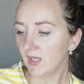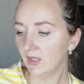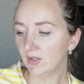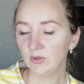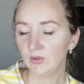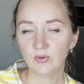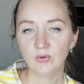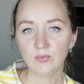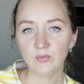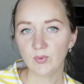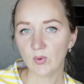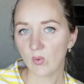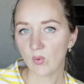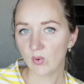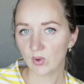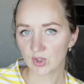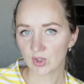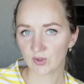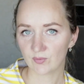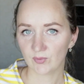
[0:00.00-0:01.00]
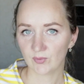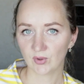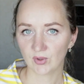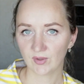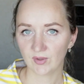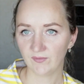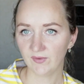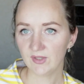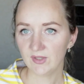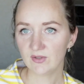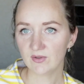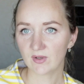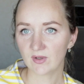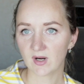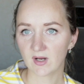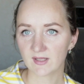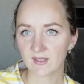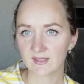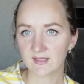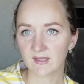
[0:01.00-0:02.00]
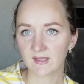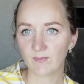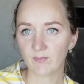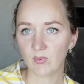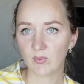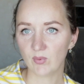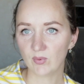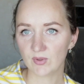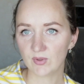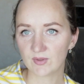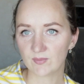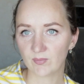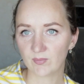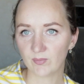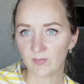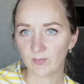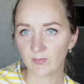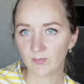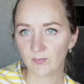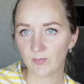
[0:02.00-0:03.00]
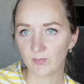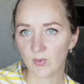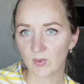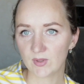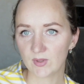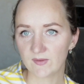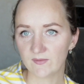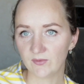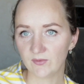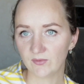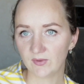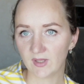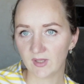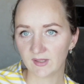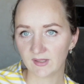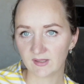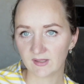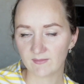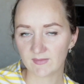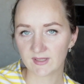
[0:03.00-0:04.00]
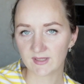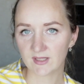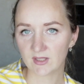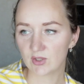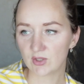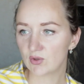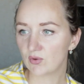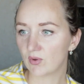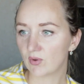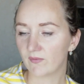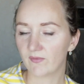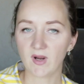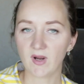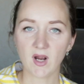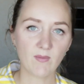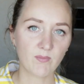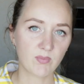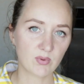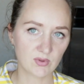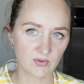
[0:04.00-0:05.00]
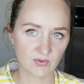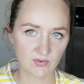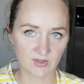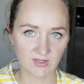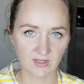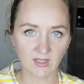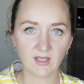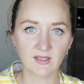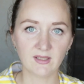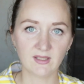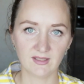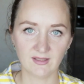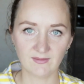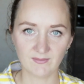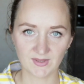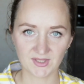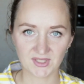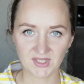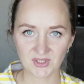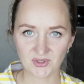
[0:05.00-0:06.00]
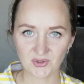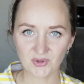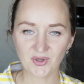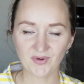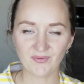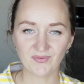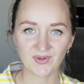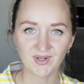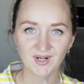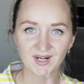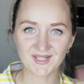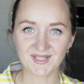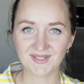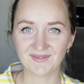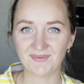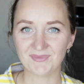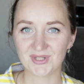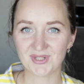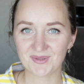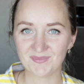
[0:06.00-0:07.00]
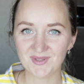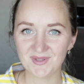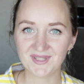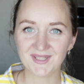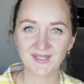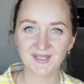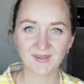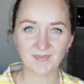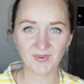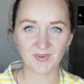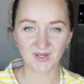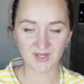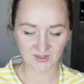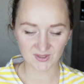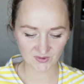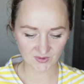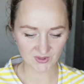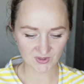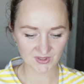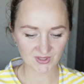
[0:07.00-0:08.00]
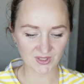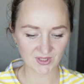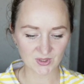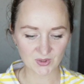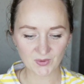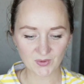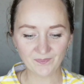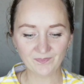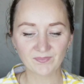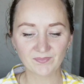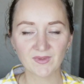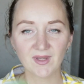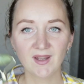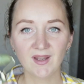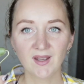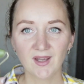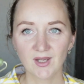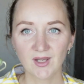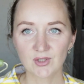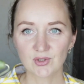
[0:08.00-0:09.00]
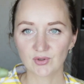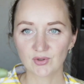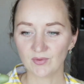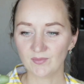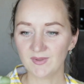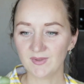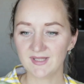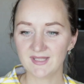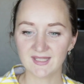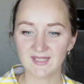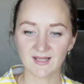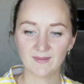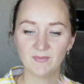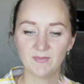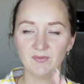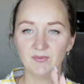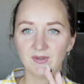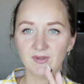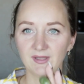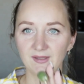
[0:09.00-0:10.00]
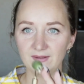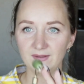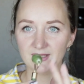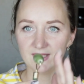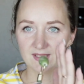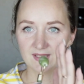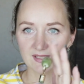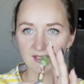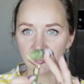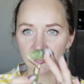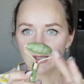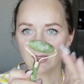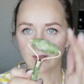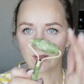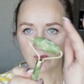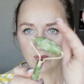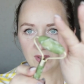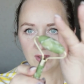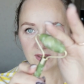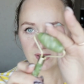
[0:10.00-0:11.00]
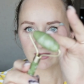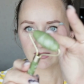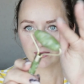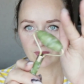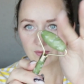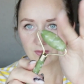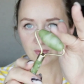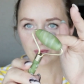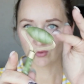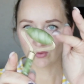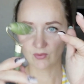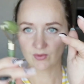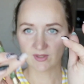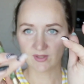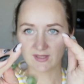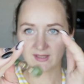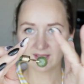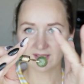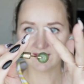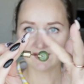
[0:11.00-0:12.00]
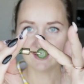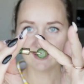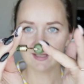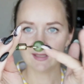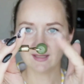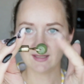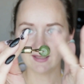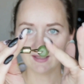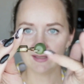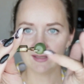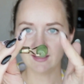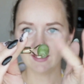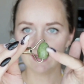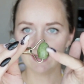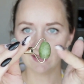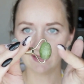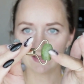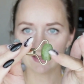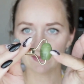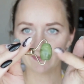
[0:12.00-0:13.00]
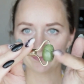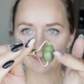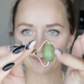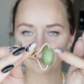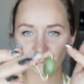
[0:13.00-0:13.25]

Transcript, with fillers: На ютубе очень много видео разных по использованию данных массажеров. Как пользуюсь я данным массажером, вкратце вам сейчас быстренько покажу, расскажу, что мы делаем. Мы вот здесь ролик, он крутится здесь и здесь.